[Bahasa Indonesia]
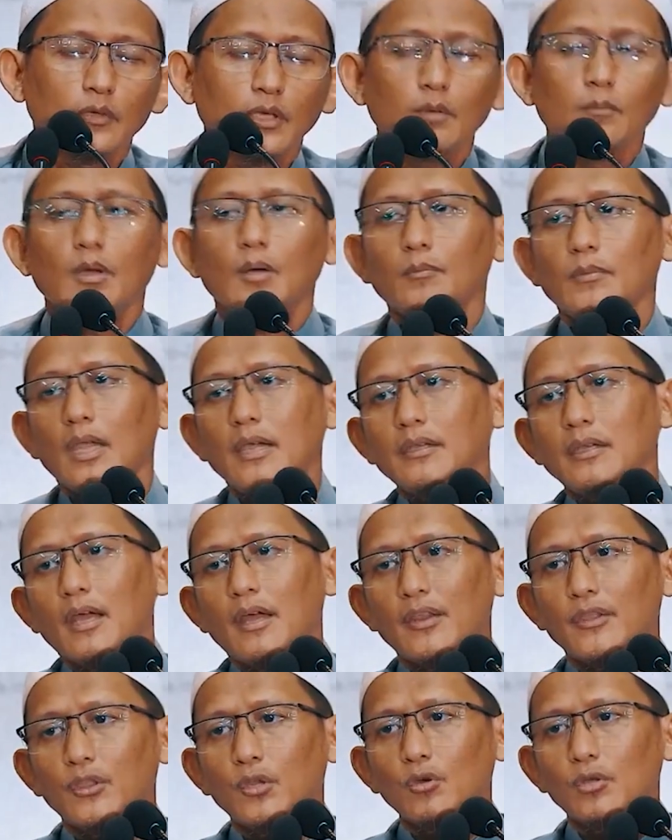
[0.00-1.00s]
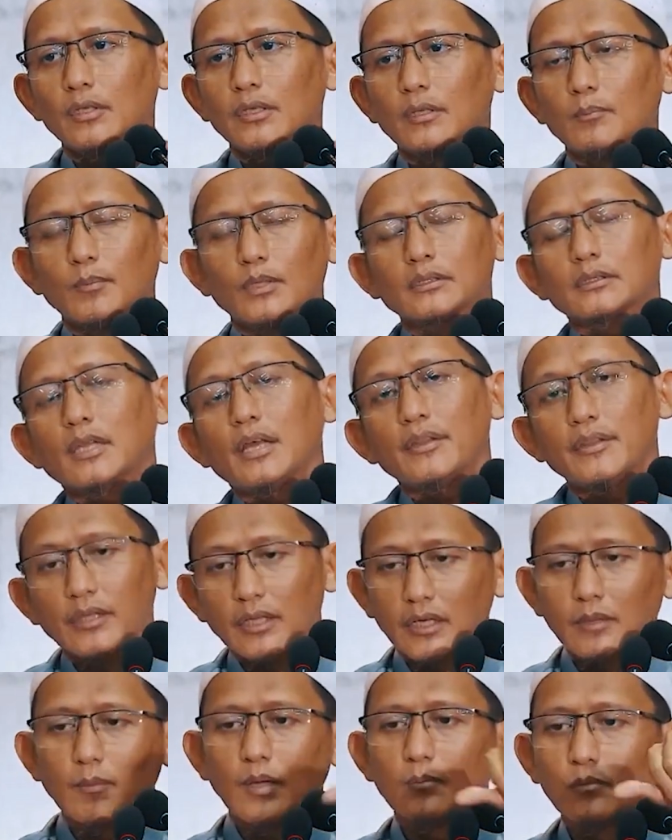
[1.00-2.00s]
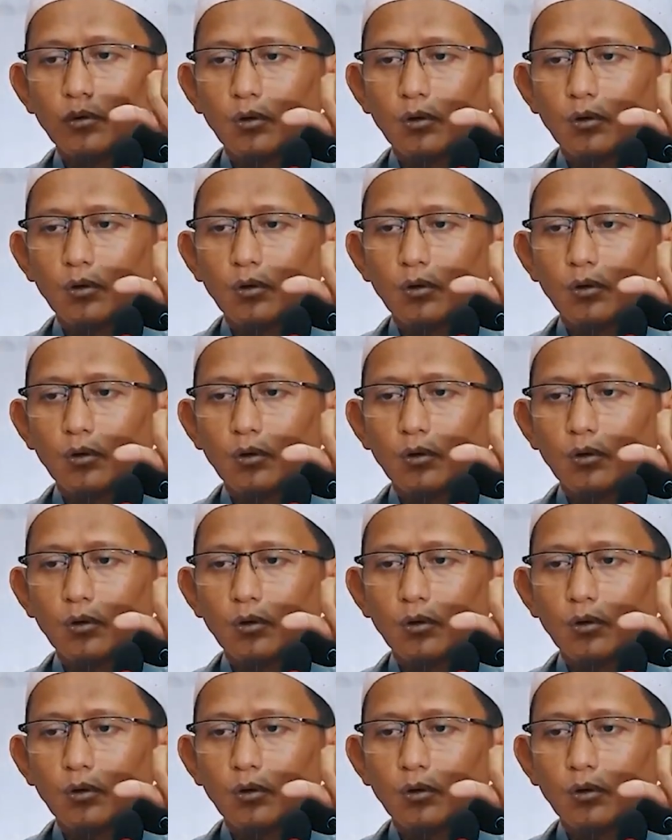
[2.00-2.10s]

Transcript: Imam Yahya Adzuli mentahdir Imam